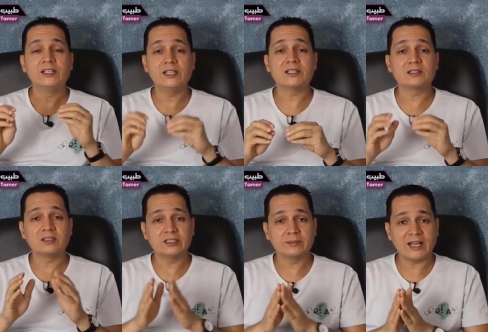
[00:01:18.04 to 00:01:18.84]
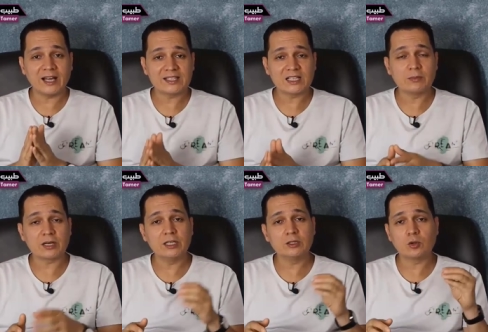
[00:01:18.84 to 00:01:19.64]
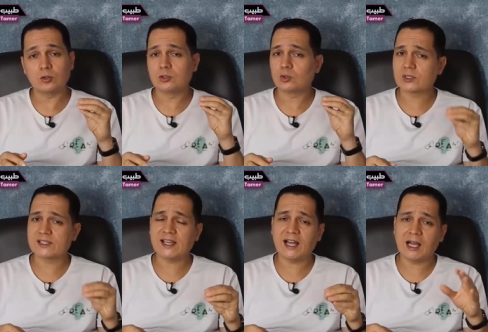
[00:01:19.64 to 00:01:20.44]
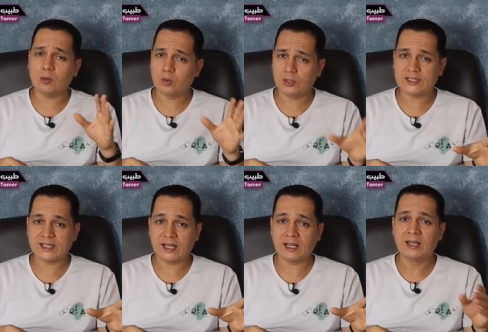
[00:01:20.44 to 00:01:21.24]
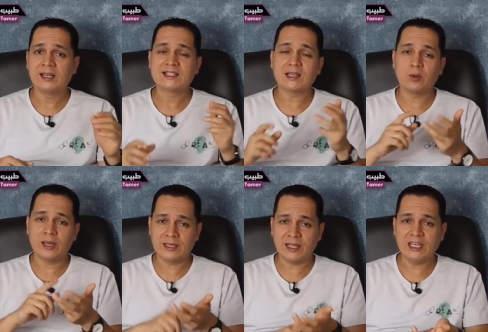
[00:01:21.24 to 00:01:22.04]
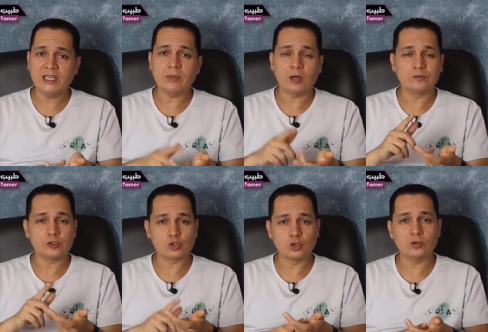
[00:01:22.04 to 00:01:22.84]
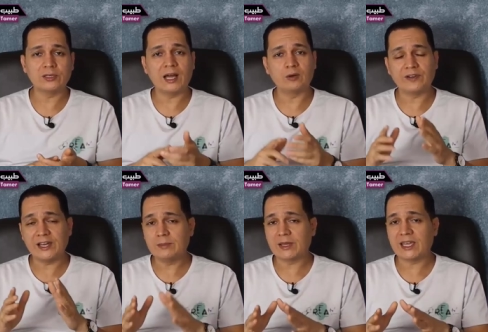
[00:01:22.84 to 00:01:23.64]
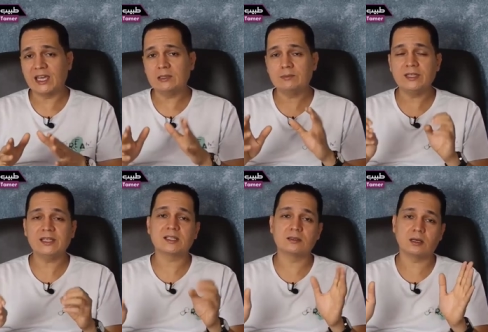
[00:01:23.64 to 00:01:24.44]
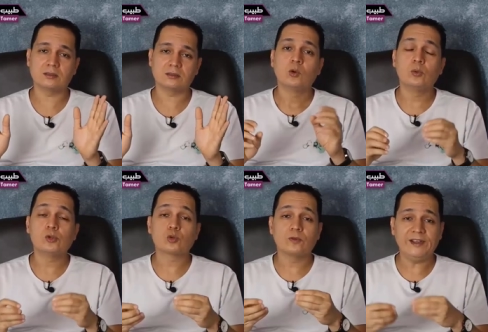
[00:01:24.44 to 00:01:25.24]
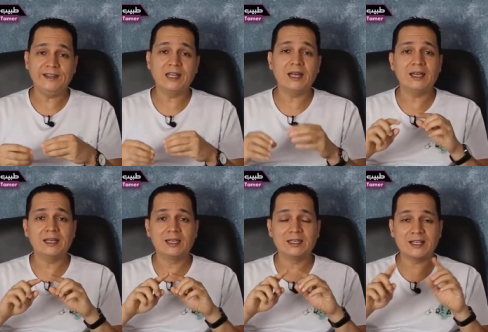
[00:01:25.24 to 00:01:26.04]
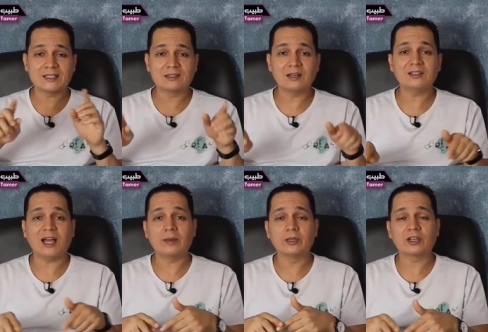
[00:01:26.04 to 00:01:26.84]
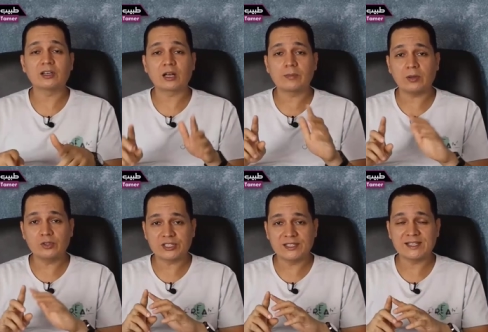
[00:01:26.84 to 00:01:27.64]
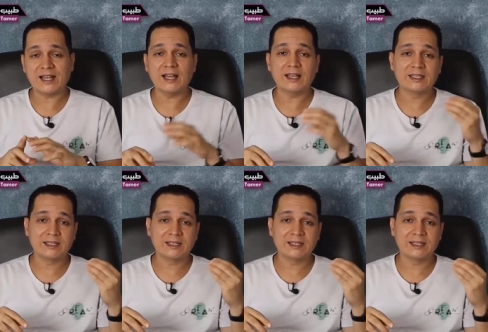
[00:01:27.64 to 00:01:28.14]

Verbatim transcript: يقيس الضغط بتاع هذا المريض كل نص ساعة أو كل ساعة، سواء نايم أو في الشغل أو في أي مكان بيقيس الضغط، ونشوف إحنا قياس الضغط على مدار ال 24 ساعة